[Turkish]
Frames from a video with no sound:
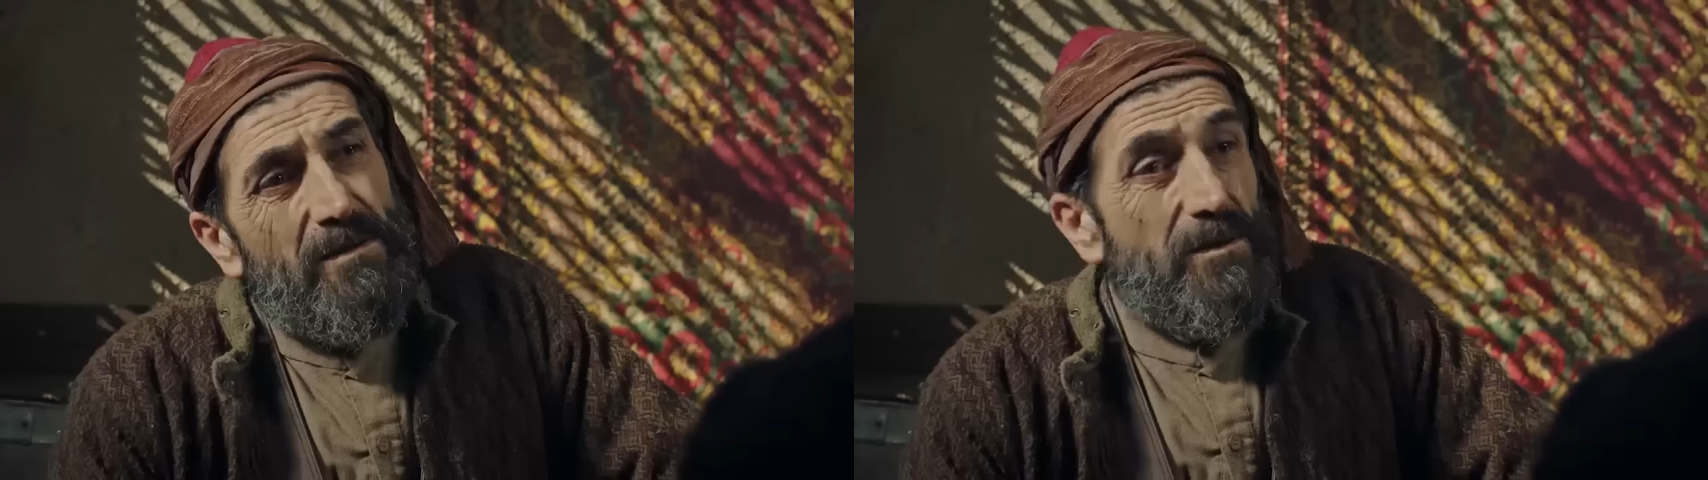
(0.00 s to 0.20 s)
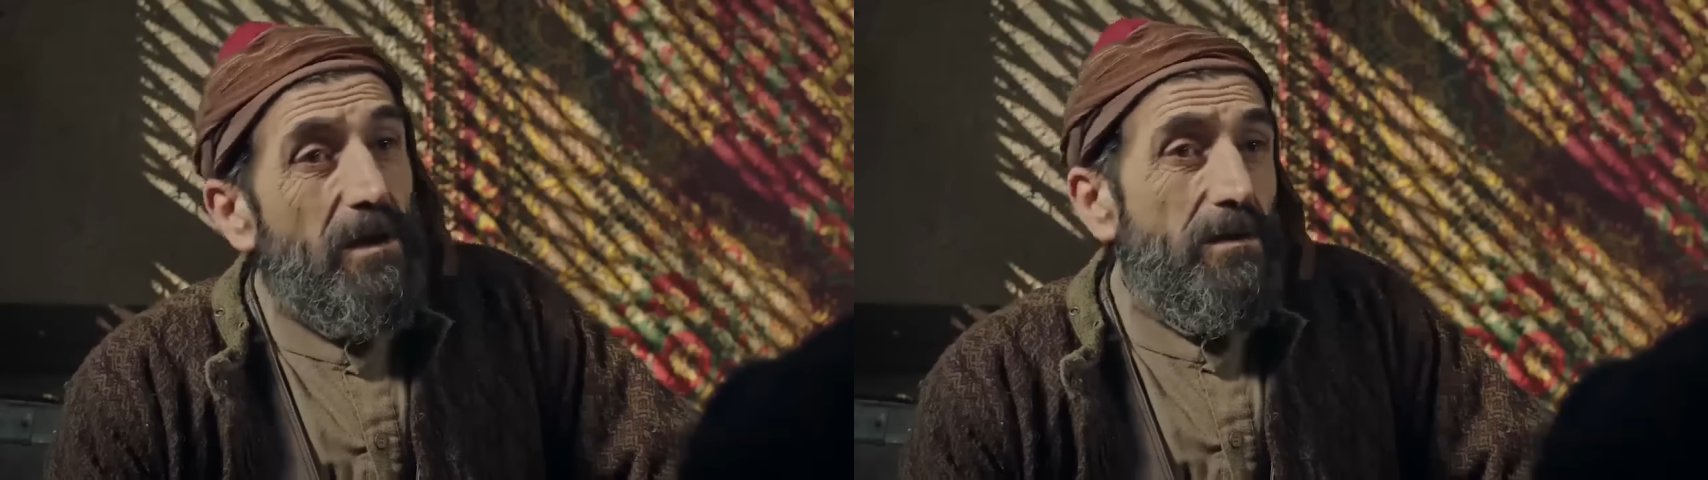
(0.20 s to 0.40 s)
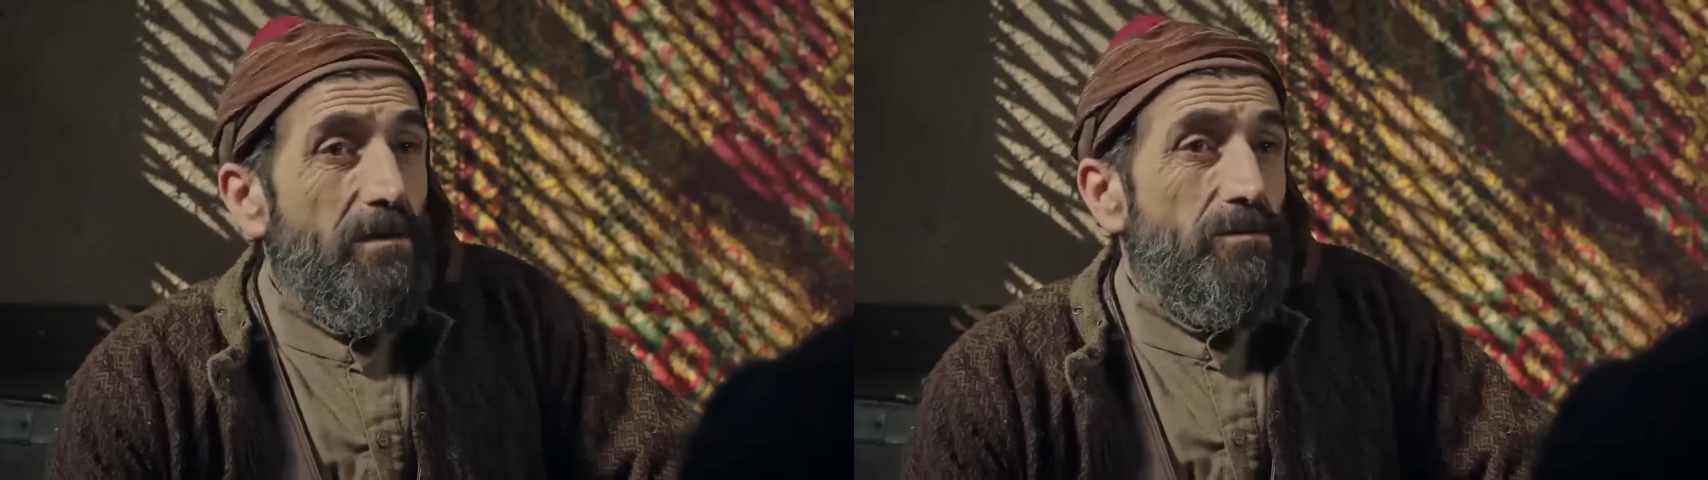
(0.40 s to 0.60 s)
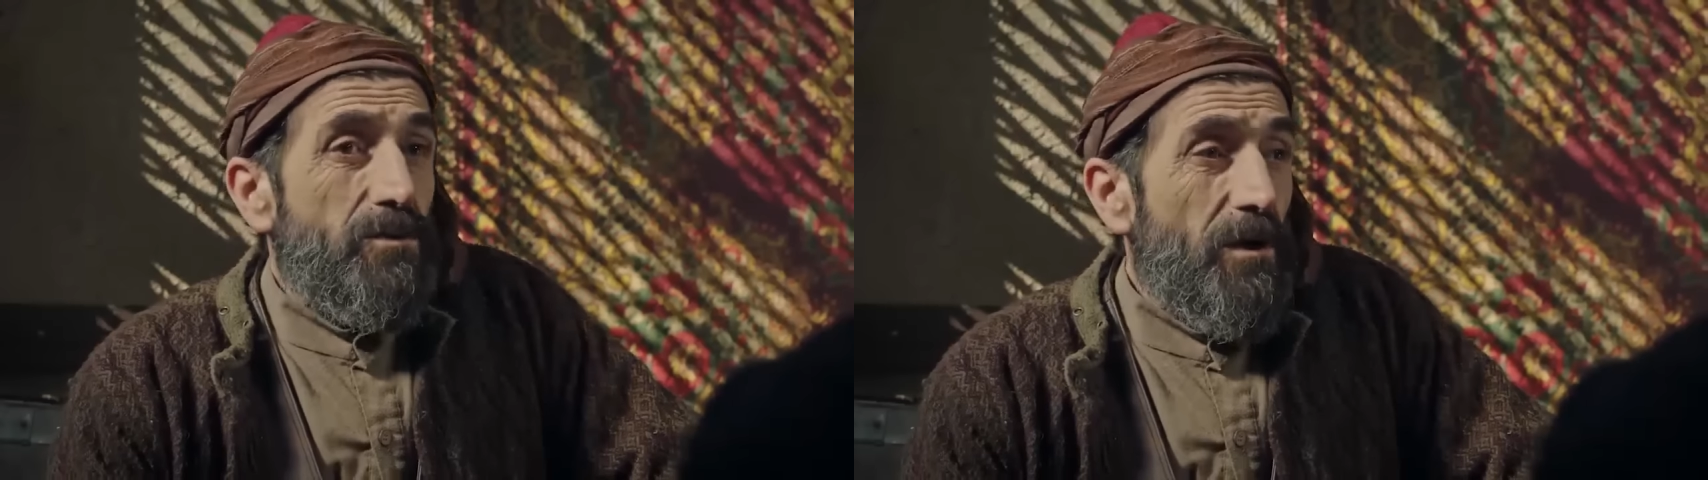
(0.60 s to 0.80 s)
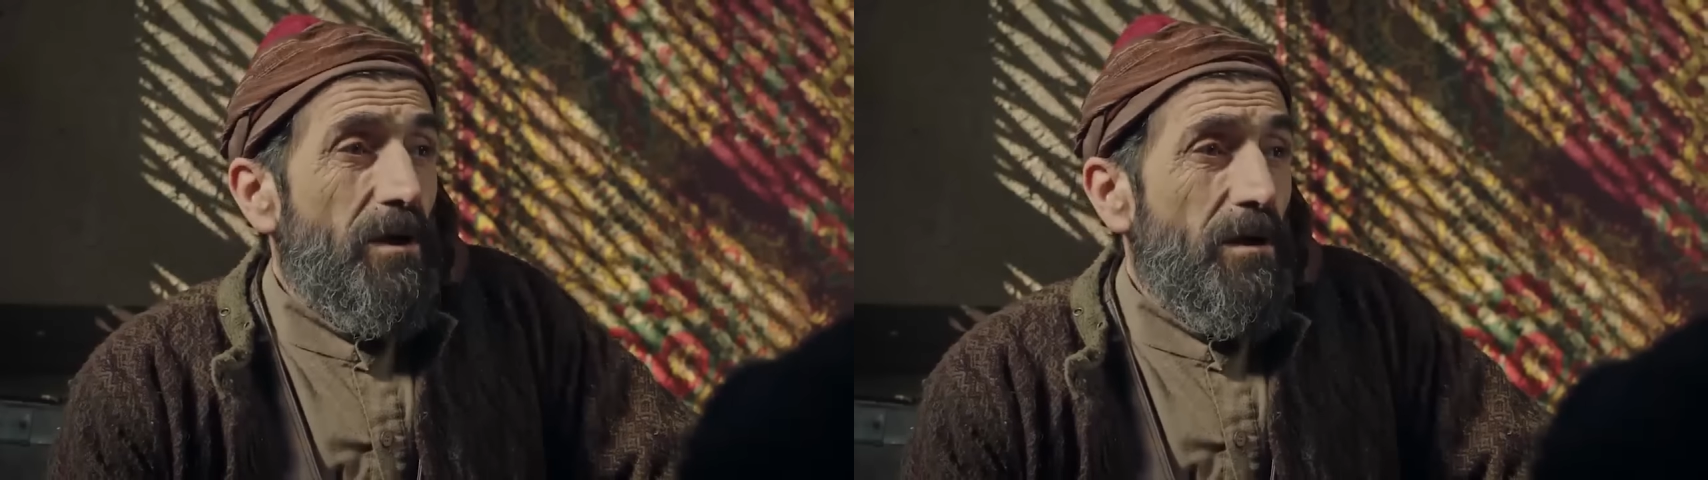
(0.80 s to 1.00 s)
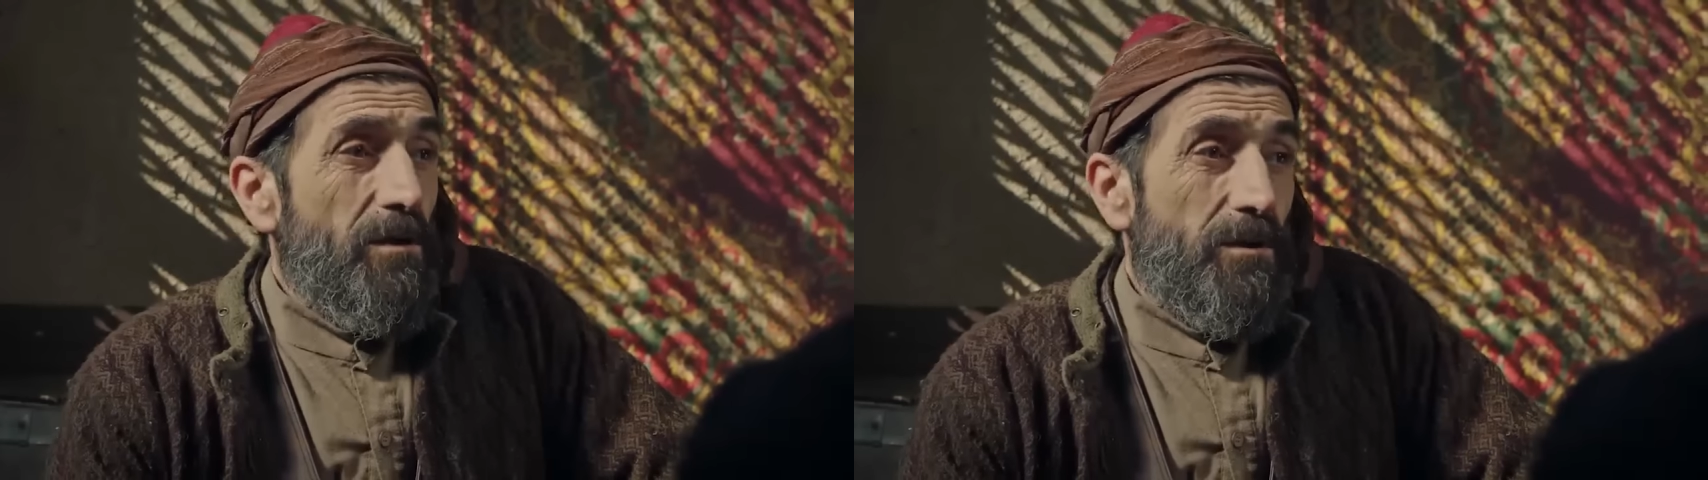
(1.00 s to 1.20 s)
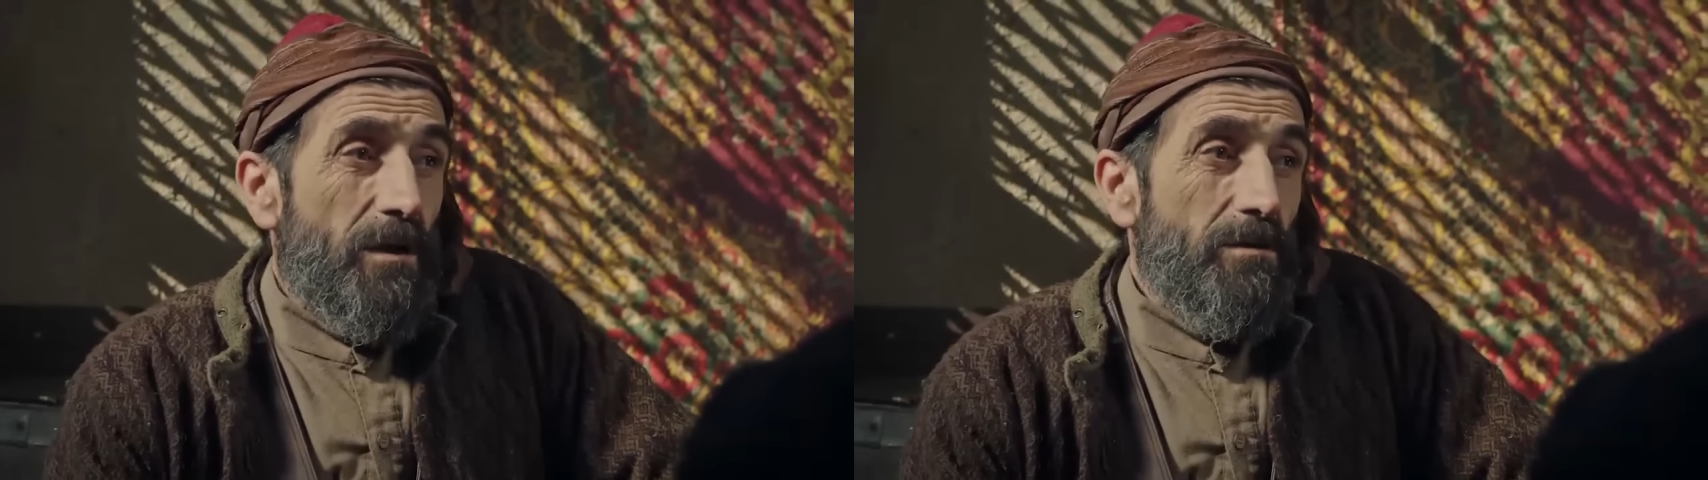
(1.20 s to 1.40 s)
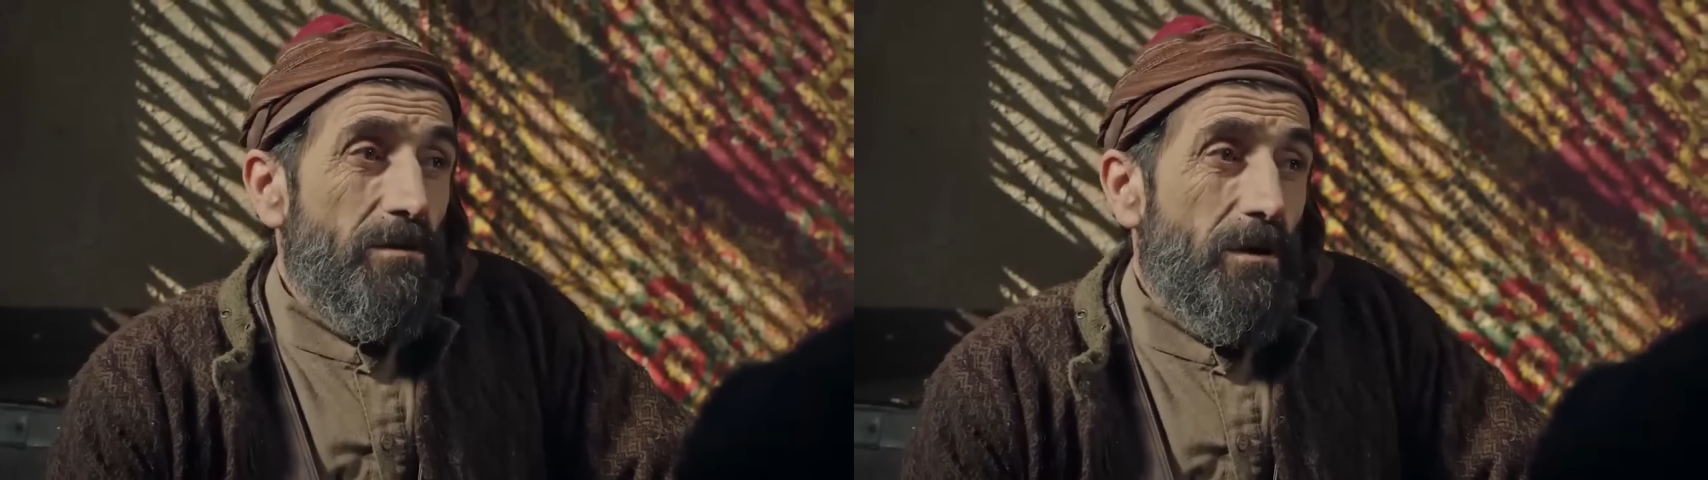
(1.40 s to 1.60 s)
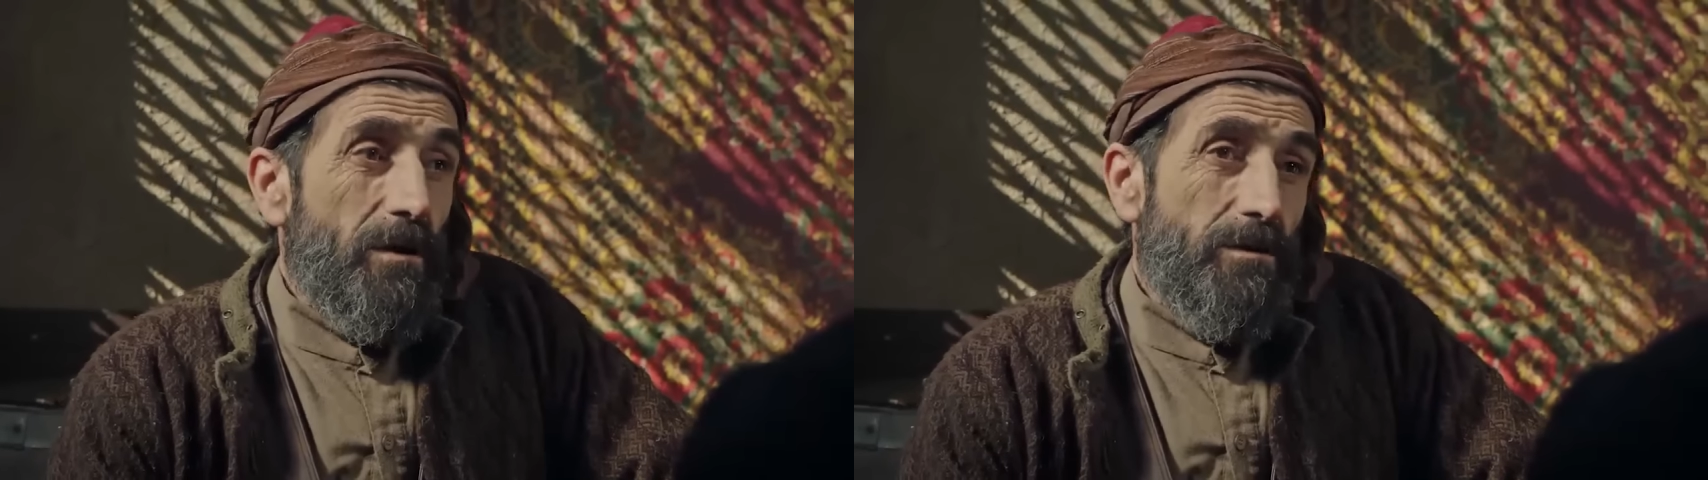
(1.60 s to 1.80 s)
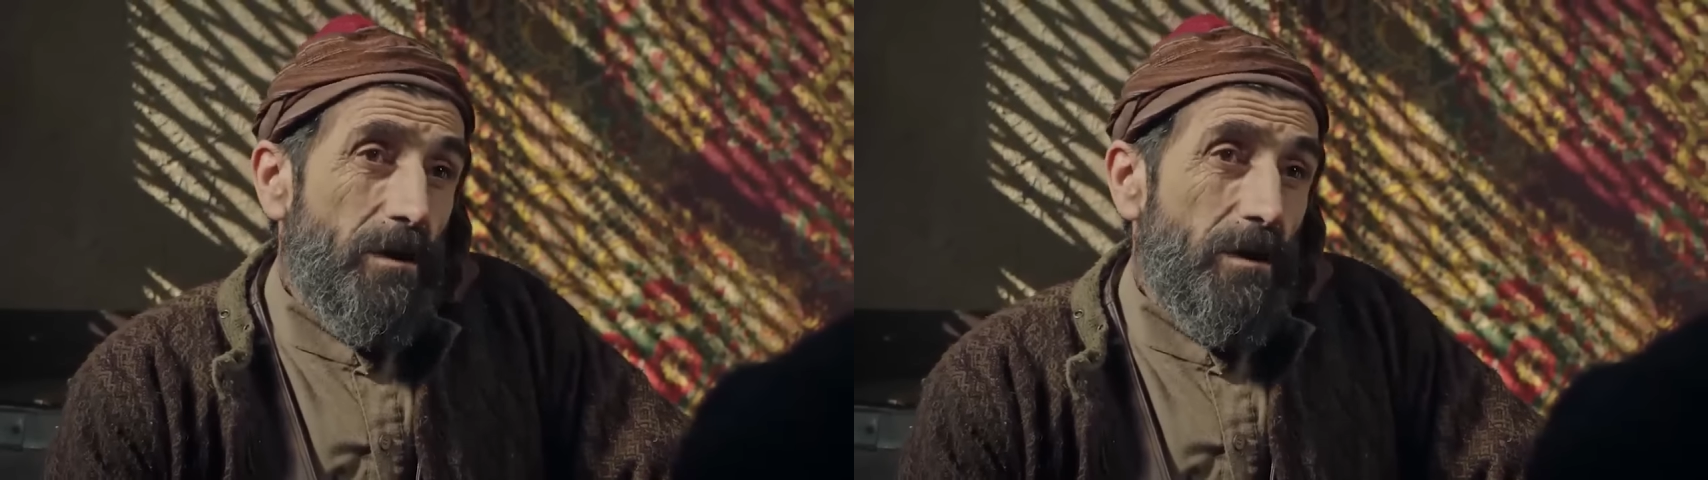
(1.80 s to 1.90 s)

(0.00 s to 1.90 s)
Zannımca kendine